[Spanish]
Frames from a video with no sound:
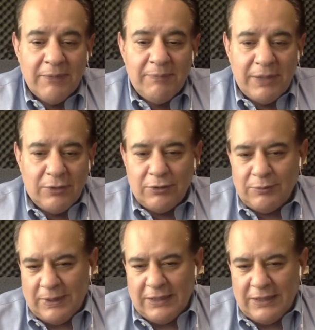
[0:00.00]

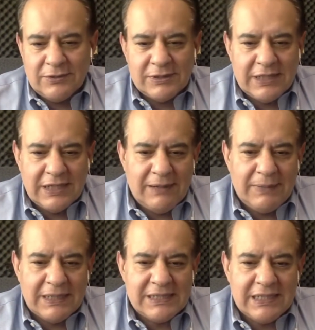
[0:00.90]
Pero bueno, eso será
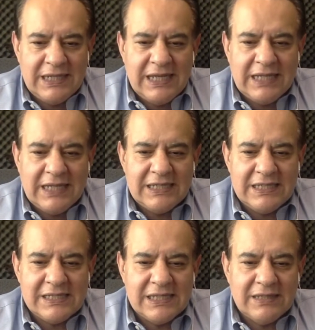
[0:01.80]
más adelante,
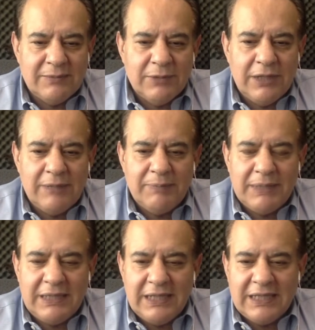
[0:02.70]
estate muy al
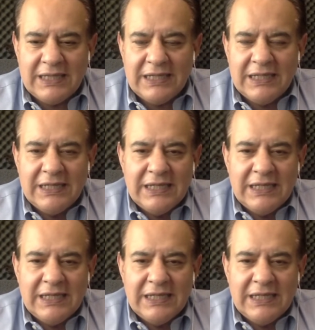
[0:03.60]
pendiente.